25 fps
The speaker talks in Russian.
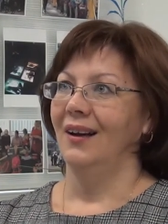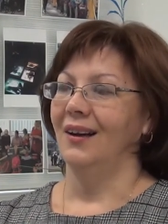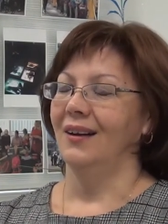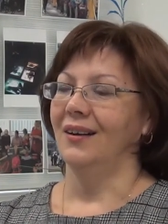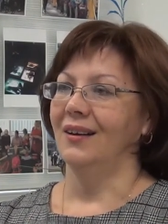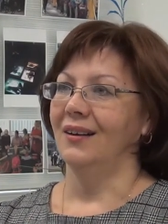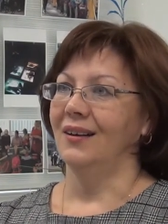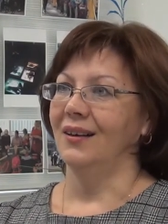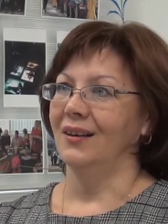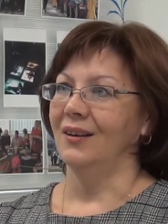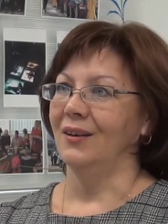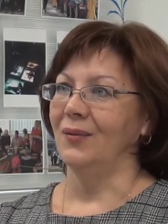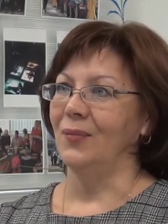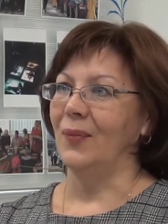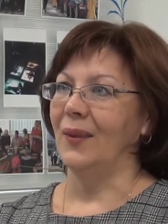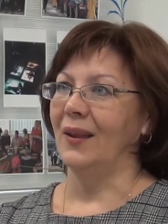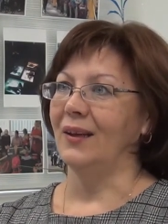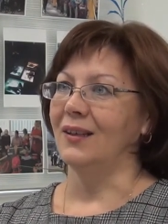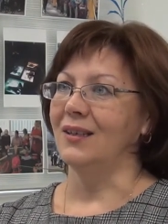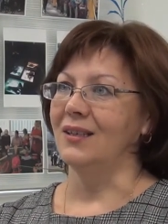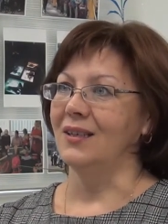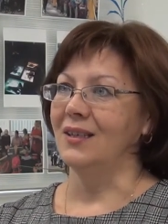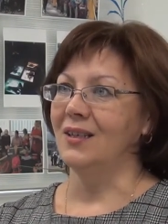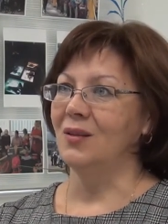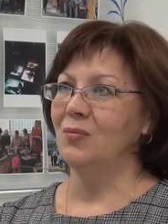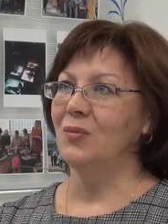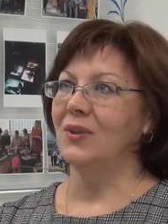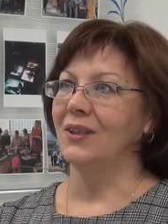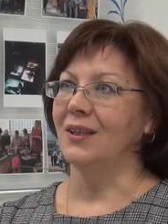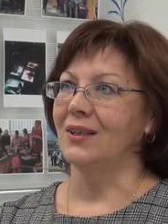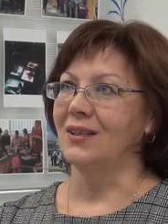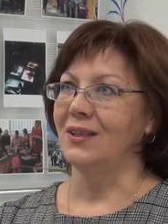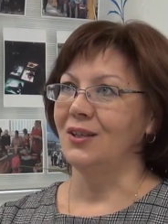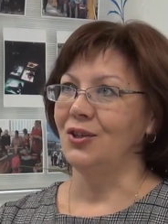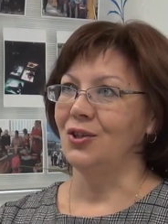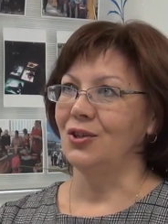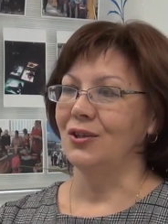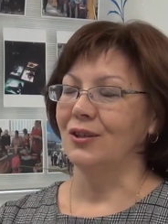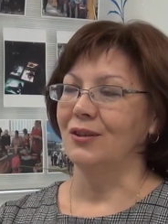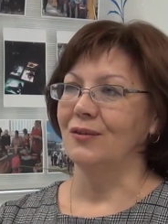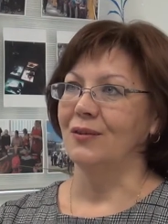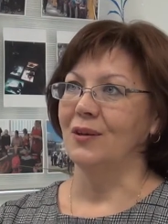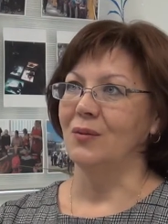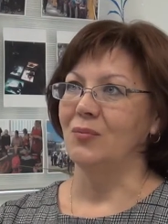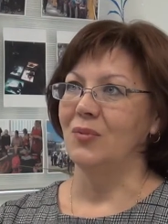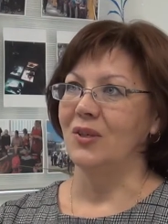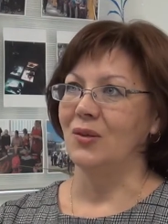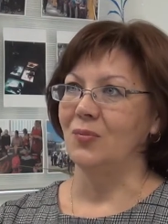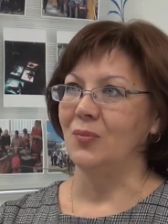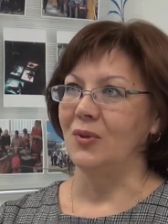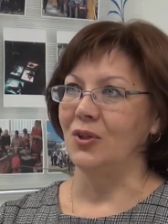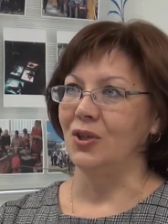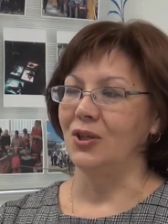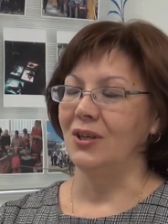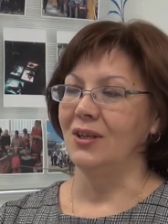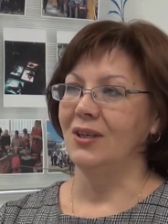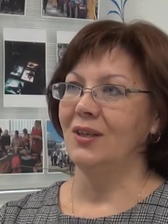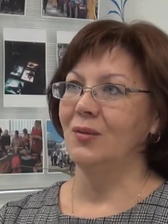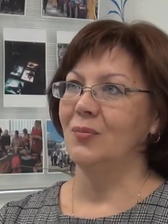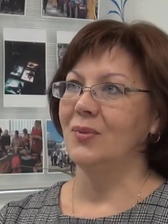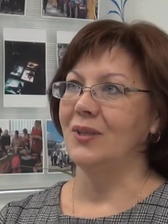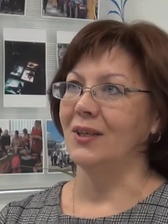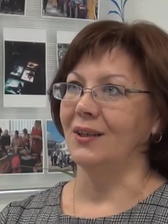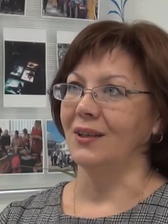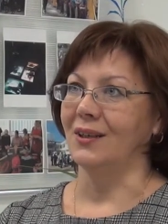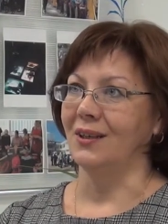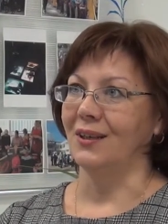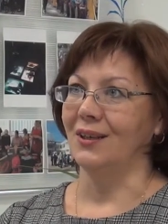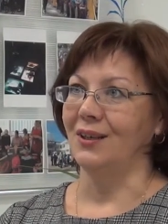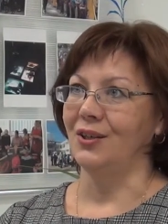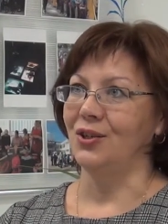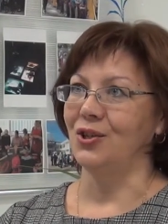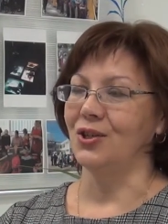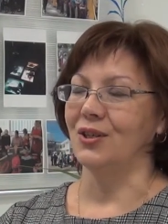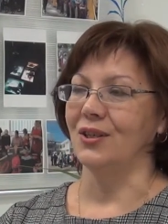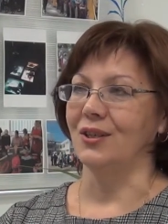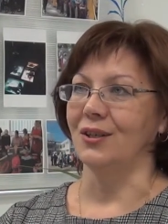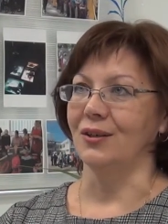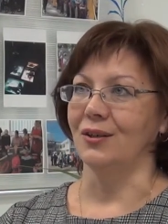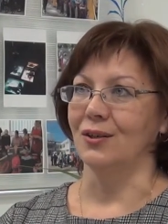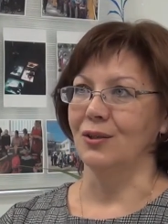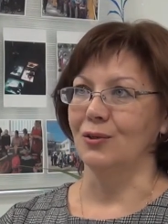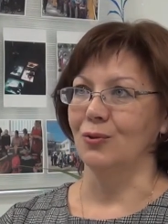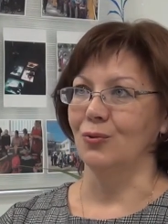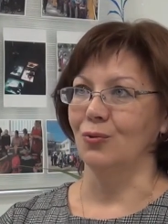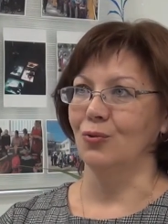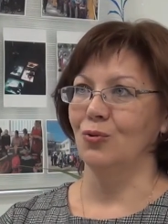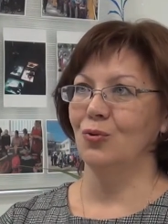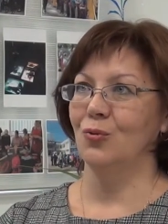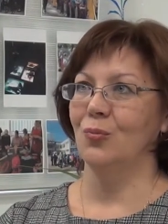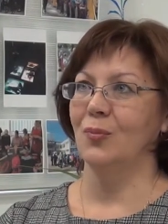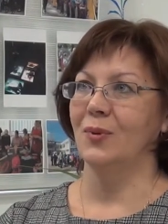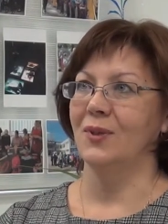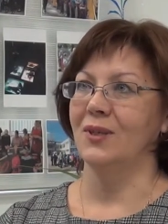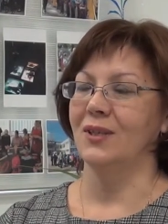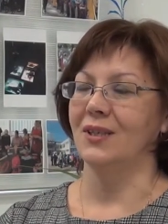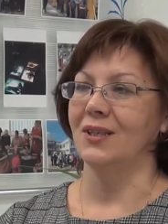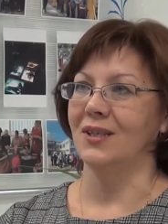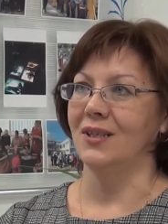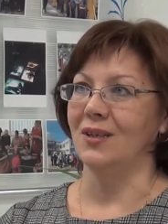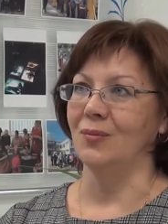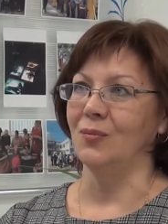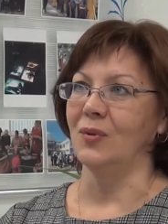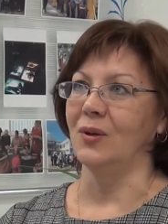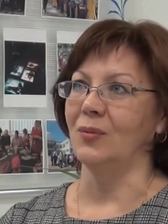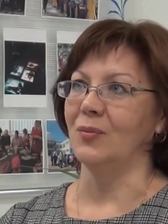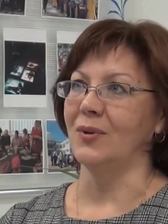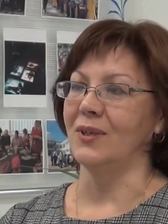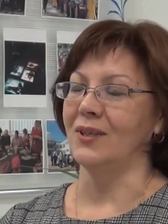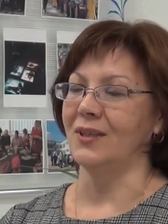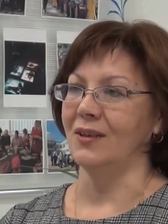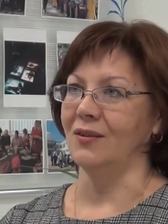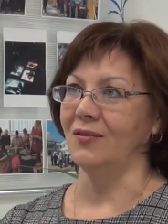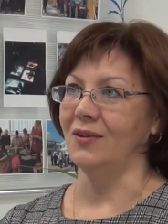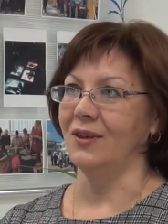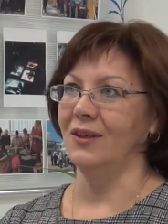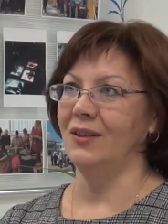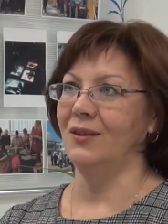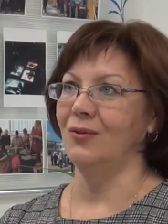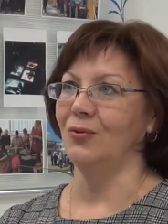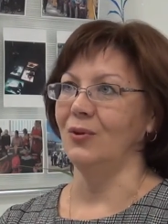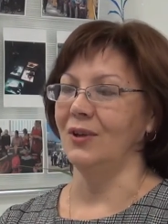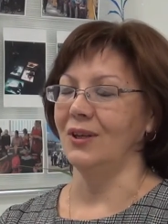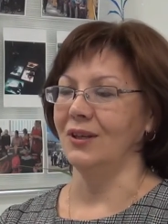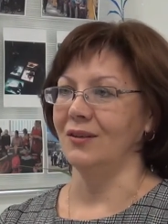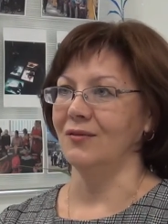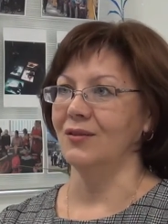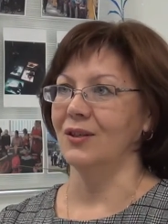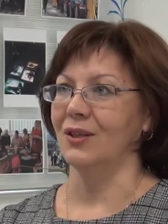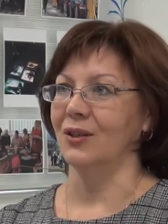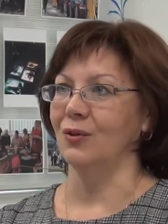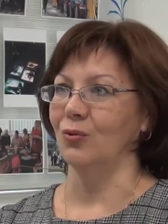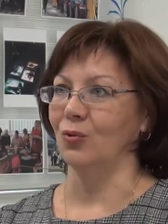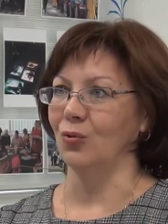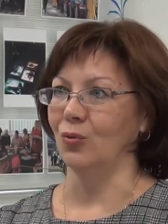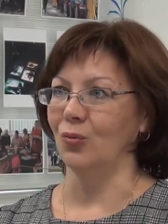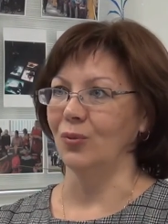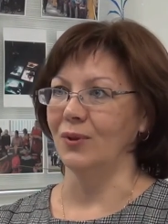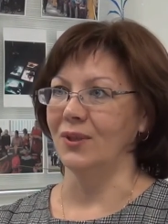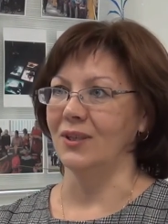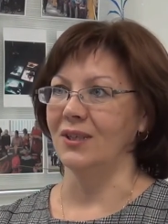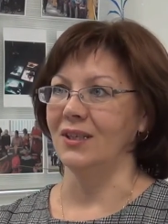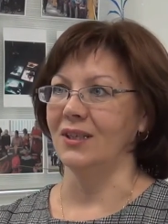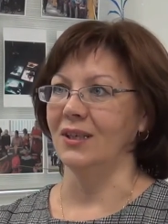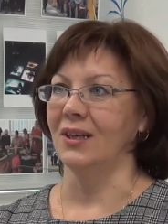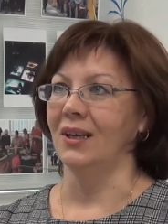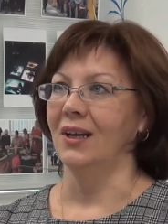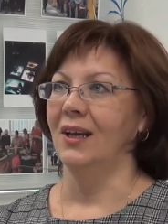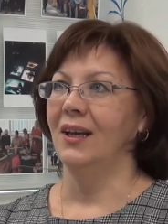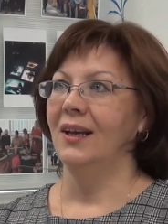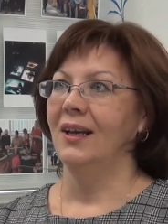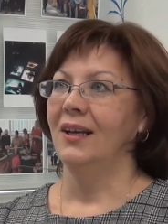э, отдел методического обеспечения психологических служб системы образования Ульяновской области